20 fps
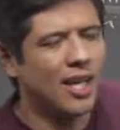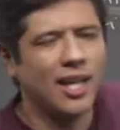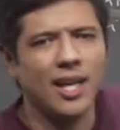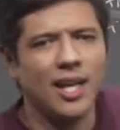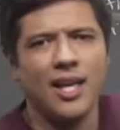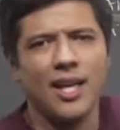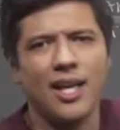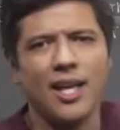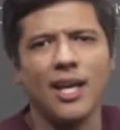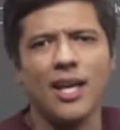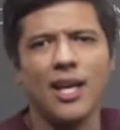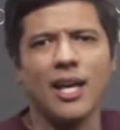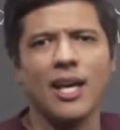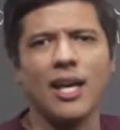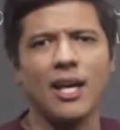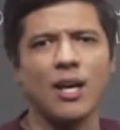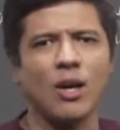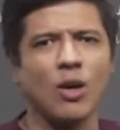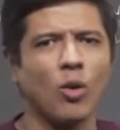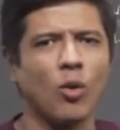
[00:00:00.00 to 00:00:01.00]

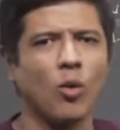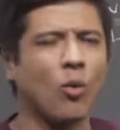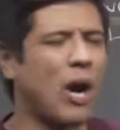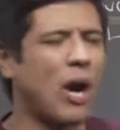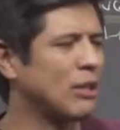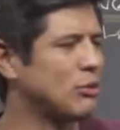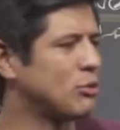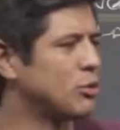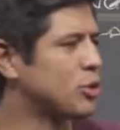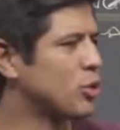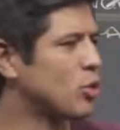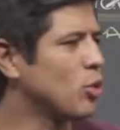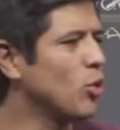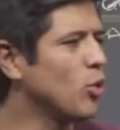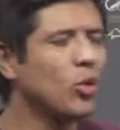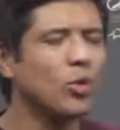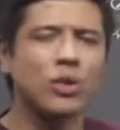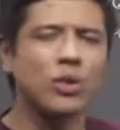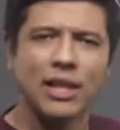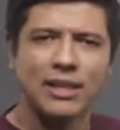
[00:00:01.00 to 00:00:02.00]
é, quarto
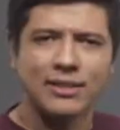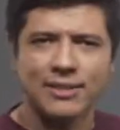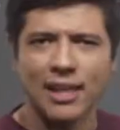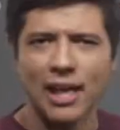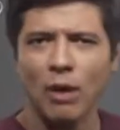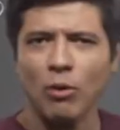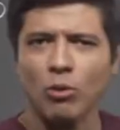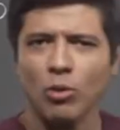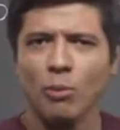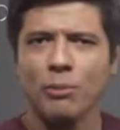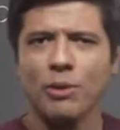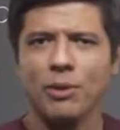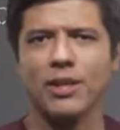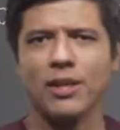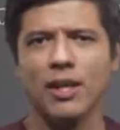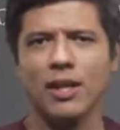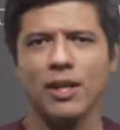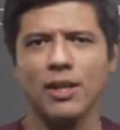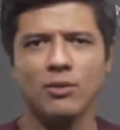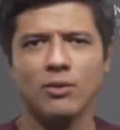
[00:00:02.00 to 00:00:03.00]
escuro, né? Sei lá o nome que
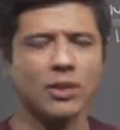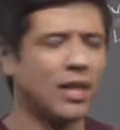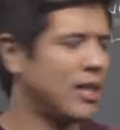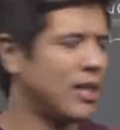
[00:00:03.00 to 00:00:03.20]
dão,